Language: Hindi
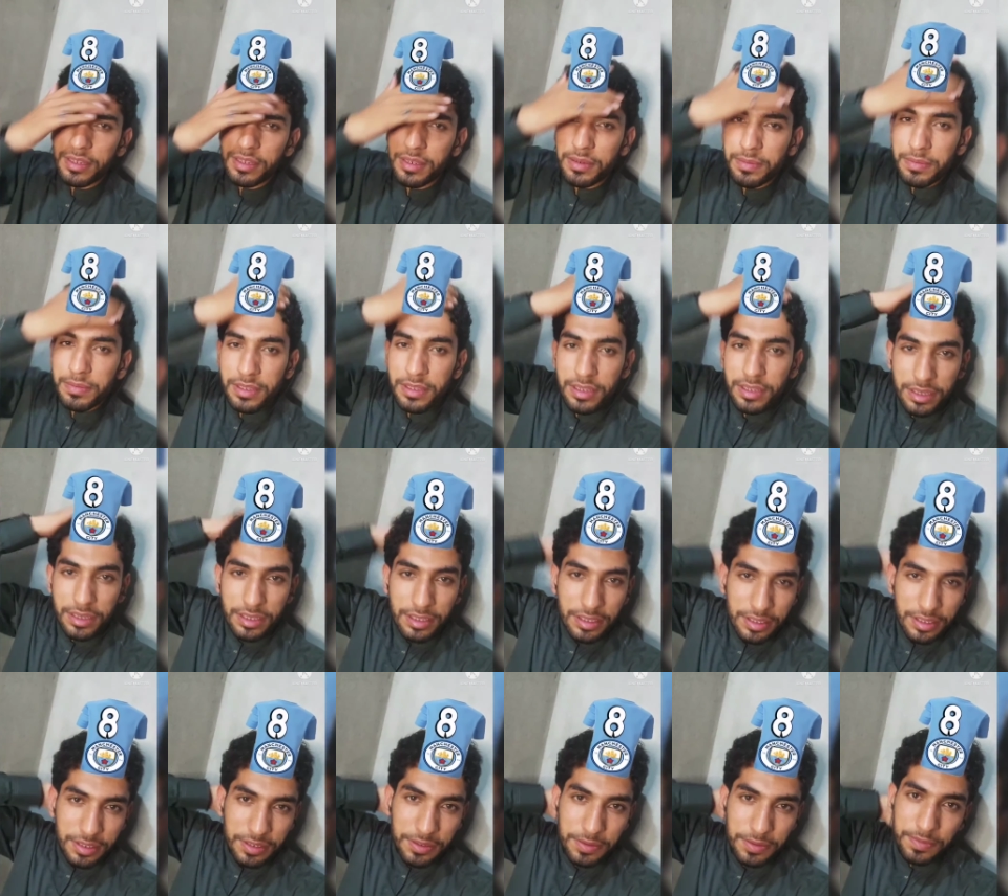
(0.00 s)
अभी देखते
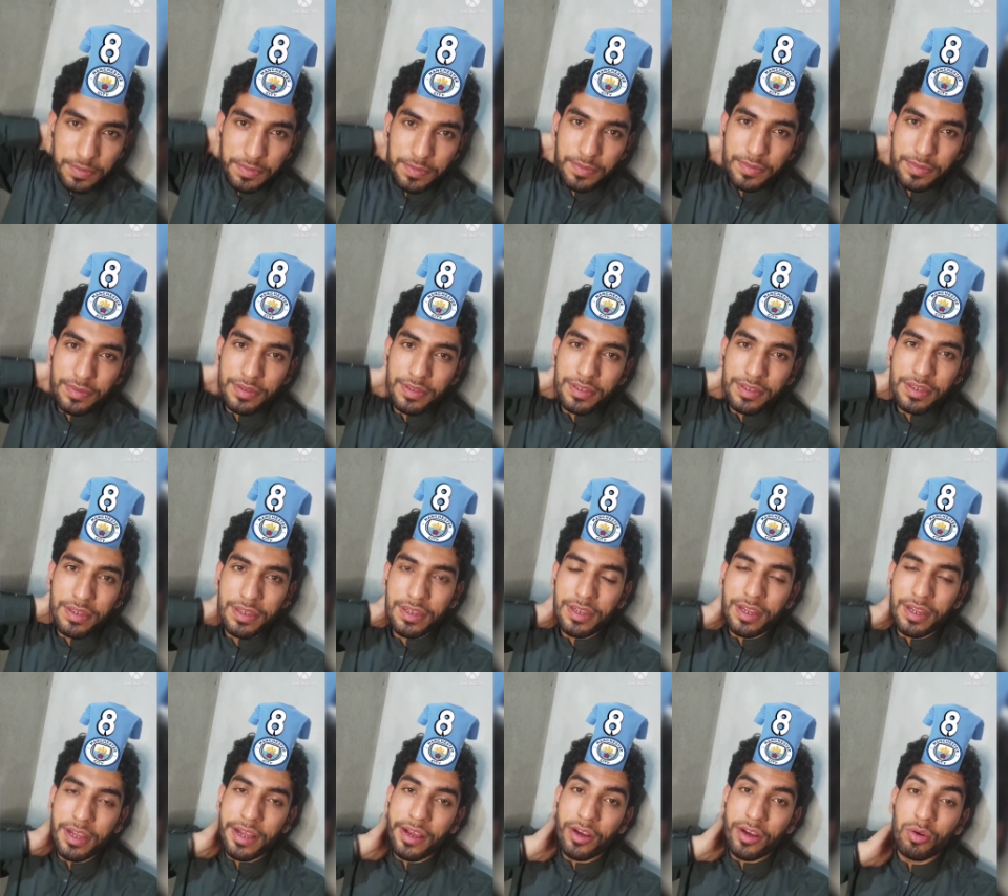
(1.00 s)

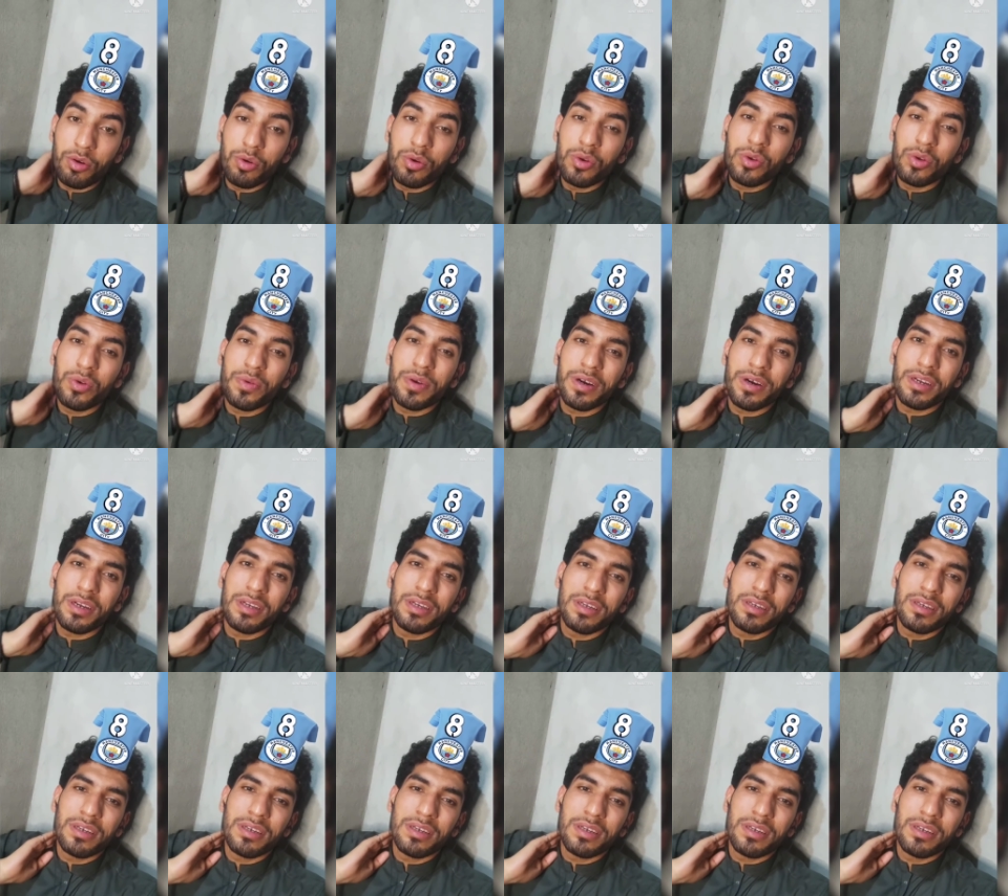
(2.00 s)
हैं गुंडवान